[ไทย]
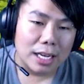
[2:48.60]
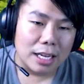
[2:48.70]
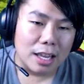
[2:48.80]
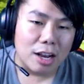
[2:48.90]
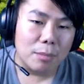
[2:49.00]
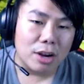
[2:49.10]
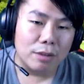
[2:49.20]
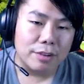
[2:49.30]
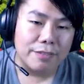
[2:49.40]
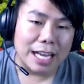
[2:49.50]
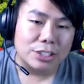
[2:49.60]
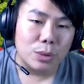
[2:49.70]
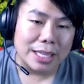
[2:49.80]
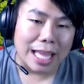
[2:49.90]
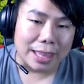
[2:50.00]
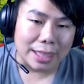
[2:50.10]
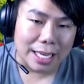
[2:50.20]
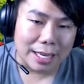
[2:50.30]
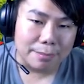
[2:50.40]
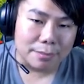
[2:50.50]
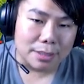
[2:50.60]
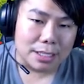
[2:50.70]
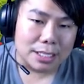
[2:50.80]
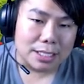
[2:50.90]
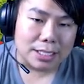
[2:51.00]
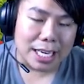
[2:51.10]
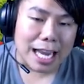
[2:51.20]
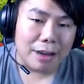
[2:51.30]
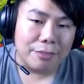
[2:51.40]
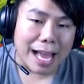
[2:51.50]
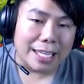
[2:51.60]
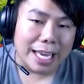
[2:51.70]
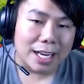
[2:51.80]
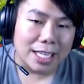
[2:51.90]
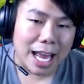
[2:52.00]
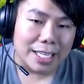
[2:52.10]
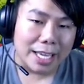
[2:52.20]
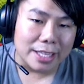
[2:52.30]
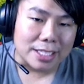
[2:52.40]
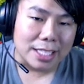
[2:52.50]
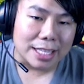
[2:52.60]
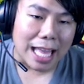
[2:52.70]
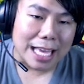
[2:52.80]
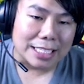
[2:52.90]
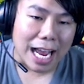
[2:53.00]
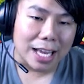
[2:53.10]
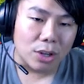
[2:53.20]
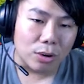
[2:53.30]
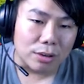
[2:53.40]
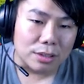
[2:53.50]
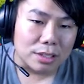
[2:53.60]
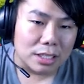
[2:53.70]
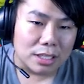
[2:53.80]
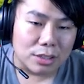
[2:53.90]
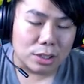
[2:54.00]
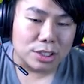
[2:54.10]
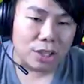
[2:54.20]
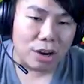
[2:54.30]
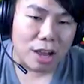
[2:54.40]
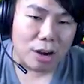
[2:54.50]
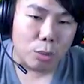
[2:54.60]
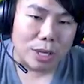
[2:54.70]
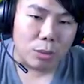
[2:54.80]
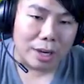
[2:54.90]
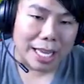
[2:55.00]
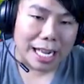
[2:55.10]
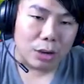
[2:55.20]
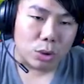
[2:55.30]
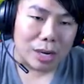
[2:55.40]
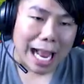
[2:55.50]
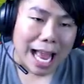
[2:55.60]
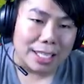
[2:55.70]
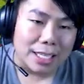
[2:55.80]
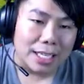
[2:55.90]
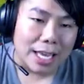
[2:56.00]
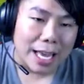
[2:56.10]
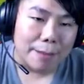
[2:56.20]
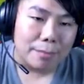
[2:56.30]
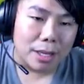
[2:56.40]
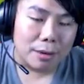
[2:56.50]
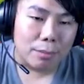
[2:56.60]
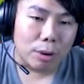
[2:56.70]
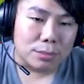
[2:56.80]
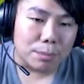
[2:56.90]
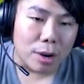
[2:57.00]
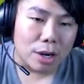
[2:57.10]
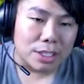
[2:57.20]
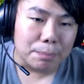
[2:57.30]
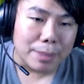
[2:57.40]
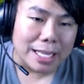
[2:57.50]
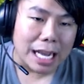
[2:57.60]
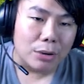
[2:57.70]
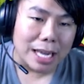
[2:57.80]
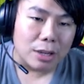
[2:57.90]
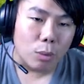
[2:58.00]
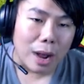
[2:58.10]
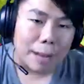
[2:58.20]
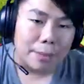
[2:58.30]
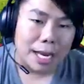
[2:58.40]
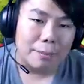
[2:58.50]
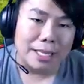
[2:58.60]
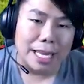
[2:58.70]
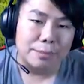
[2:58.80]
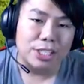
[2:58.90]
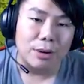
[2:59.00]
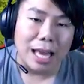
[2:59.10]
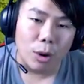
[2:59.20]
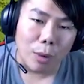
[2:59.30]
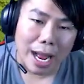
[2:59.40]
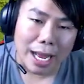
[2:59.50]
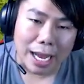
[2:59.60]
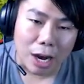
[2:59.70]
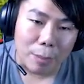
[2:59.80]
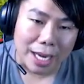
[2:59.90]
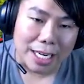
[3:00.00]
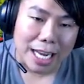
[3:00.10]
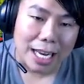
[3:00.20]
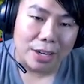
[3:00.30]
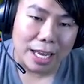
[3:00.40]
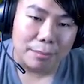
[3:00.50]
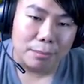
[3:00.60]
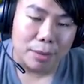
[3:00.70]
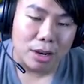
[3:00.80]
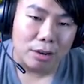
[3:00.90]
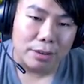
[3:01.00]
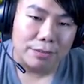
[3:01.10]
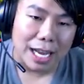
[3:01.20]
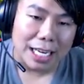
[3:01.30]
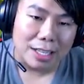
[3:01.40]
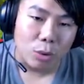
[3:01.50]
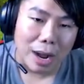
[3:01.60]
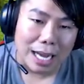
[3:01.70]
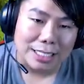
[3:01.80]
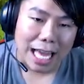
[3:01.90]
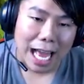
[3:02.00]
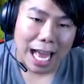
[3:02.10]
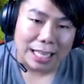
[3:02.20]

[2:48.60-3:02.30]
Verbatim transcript: แล้วก็มังกรไฟฟ้าช่วยตัดนะครับ ใช้นางฟ้าเลี้ยงก็ได้เยติจะได้ตายช้าลงรถเจาะแล้วก็ควีนวอร์เดนเข้าตรงกลางเลยนะครับผมจะปล่อยแล้วแชมเปี้ยนเข้าด้านขวา เพื่อให้มันเก็บเสาลาวาเข้าไปข้างในได้แล้วนะครับมังกรไฟฟ้าด้านขวาสาหัส